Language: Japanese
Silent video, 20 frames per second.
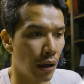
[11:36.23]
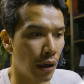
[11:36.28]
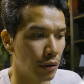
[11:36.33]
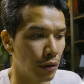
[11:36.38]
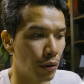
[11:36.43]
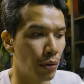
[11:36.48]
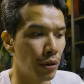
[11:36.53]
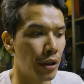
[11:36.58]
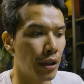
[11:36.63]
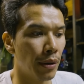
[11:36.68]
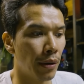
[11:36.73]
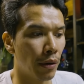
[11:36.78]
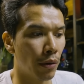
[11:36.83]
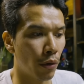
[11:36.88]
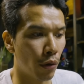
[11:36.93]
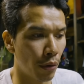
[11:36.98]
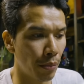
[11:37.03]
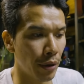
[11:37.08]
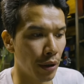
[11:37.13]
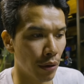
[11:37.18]
消費税は
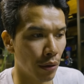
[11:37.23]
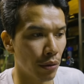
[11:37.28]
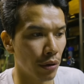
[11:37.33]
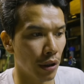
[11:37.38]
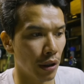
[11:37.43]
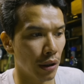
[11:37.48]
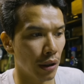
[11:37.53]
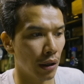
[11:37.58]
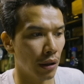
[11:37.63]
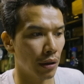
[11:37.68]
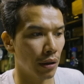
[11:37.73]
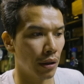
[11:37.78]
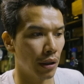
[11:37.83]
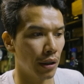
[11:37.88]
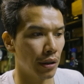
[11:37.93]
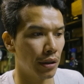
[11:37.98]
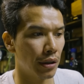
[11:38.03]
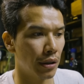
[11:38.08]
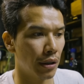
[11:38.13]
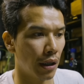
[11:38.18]
込みの値段
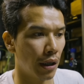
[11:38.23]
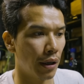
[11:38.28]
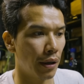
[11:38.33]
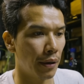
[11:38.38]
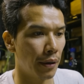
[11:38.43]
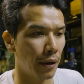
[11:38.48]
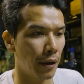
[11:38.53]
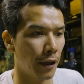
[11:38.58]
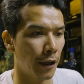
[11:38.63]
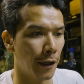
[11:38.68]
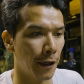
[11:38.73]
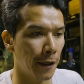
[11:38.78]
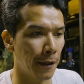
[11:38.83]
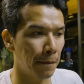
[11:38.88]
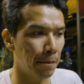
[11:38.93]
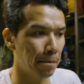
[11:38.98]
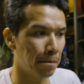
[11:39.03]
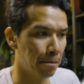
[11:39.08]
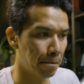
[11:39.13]
でした。はい。